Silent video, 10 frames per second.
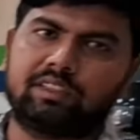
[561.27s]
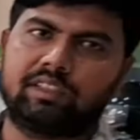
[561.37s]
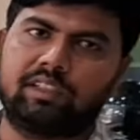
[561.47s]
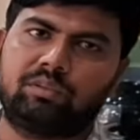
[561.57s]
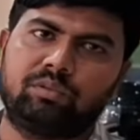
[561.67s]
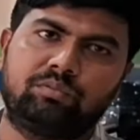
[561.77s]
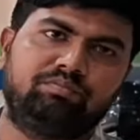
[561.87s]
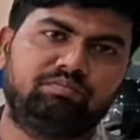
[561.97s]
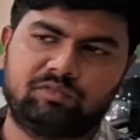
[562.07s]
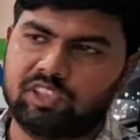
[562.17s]
बात करें तो
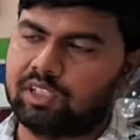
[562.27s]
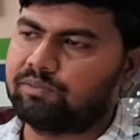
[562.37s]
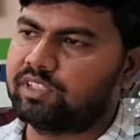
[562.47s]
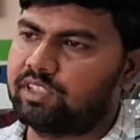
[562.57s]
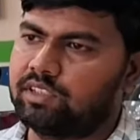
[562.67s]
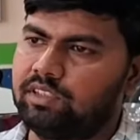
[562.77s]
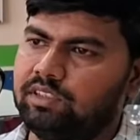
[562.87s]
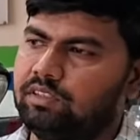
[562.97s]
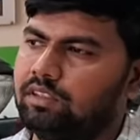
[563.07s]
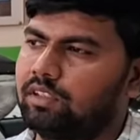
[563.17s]
अब जैसे कि
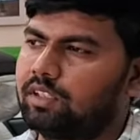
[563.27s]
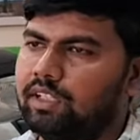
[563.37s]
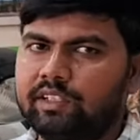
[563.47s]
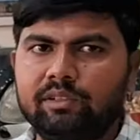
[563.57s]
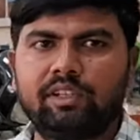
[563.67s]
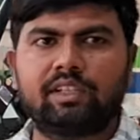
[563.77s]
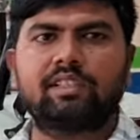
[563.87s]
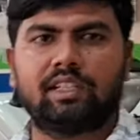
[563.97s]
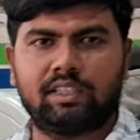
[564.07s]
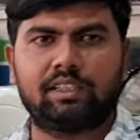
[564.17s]
कल्टीवेटर
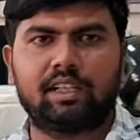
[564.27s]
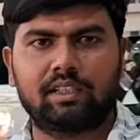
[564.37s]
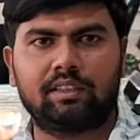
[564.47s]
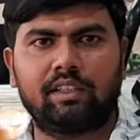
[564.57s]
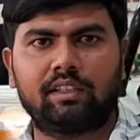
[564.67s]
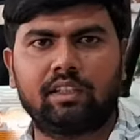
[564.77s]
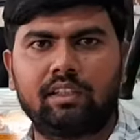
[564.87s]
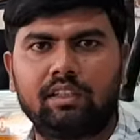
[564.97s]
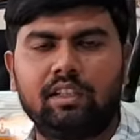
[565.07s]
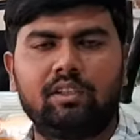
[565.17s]
ज़्यादा ताकत लेता
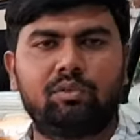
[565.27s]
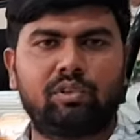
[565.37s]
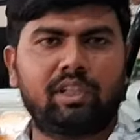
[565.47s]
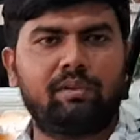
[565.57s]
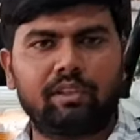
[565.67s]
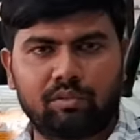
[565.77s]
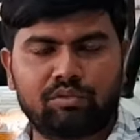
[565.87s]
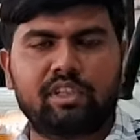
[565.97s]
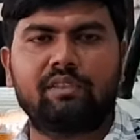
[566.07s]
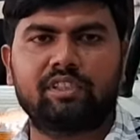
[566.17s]
है रोटावेटर
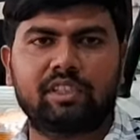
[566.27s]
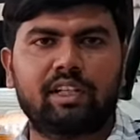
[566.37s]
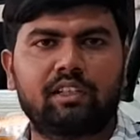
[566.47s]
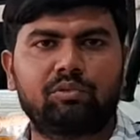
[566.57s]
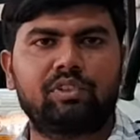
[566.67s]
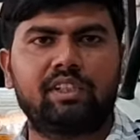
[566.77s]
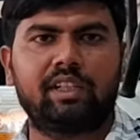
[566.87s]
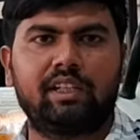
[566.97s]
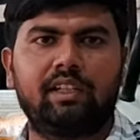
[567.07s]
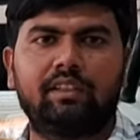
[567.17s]
उस टाइप से ताकत उतनी
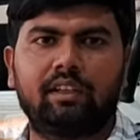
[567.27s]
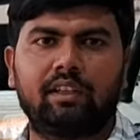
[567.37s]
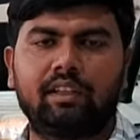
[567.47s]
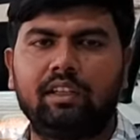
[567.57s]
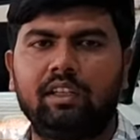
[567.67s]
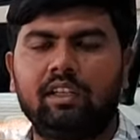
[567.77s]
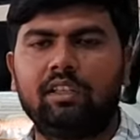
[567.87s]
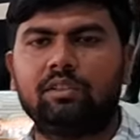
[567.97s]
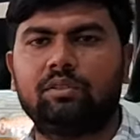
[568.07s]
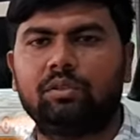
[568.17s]
नहीं लेता है
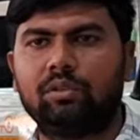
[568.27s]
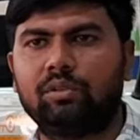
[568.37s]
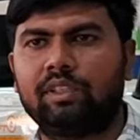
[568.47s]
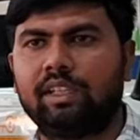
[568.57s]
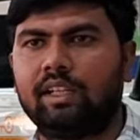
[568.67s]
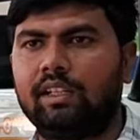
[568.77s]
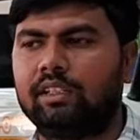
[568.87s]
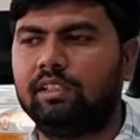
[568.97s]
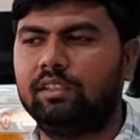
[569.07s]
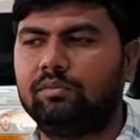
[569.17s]
तो क्या है
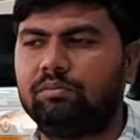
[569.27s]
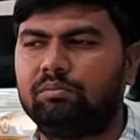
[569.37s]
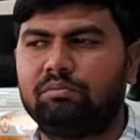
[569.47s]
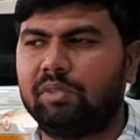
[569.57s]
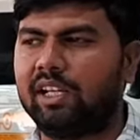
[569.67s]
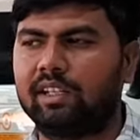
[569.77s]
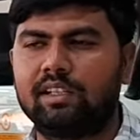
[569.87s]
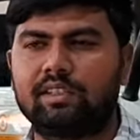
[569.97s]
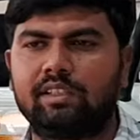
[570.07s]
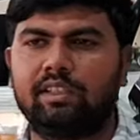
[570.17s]
कि मान
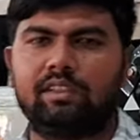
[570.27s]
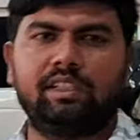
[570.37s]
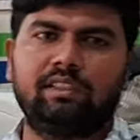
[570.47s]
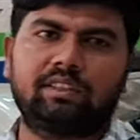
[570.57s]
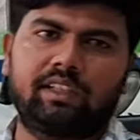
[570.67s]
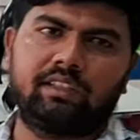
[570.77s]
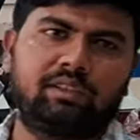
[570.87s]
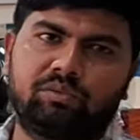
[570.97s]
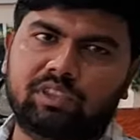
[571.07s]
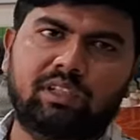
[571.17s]
के चलिए तीन साढ़े
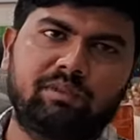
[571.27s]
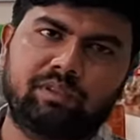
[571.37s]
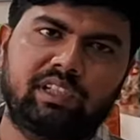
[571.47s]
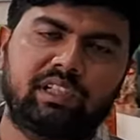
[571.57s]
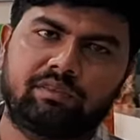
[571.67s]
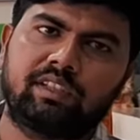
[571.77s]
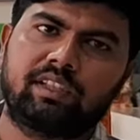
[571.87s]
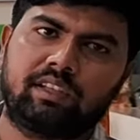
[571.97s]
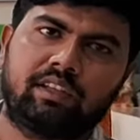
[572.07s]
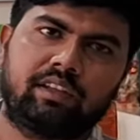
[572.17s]
तीन उसका भी वही एवरेज
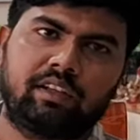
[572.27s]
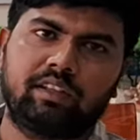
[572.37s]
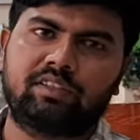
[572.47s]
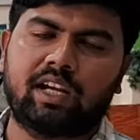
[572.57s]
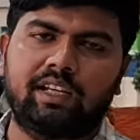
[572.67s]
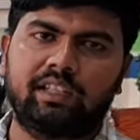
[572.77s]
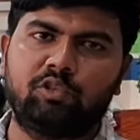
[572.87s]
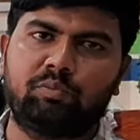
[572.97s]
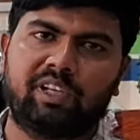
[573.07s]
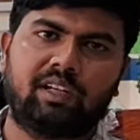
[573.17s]
आ जाता है चार के
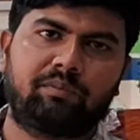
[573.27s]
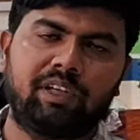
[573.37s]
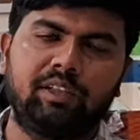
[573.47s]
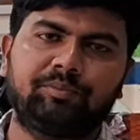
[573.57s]
ऊपर ये